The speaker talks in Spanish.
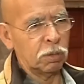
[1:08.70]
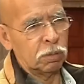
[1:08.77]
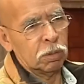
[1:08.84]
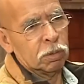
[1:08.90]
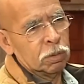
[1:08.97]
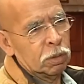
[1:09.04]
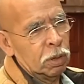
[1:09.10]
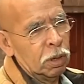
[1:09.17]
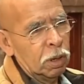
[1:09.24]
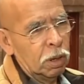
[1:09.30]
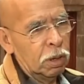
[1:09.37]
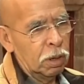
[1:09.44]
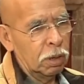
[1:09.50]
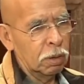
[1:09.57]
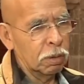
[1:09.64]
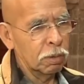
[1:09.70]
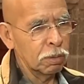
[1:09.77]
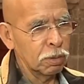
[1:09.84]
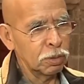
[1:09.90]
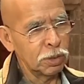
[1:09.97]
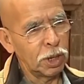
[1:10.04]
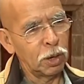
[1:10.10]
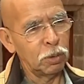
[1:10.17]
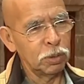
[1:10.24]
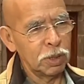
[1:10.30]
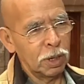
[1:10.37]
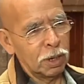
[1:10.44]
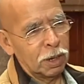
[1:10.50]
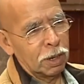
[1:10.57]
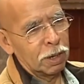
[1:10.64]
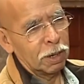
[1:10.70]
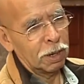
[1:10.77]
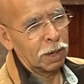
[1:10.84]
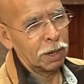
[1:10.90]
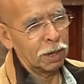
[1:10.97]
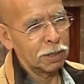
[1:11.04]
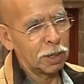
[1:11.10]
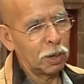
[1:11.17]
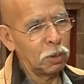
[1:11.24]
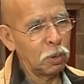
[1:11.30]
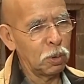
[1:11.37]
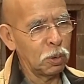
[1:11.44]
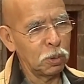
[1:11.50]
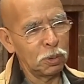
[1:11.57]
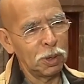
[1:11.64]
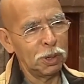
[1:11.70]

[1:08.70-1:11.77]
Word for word: Para este especialista podría tratarse de una estrategia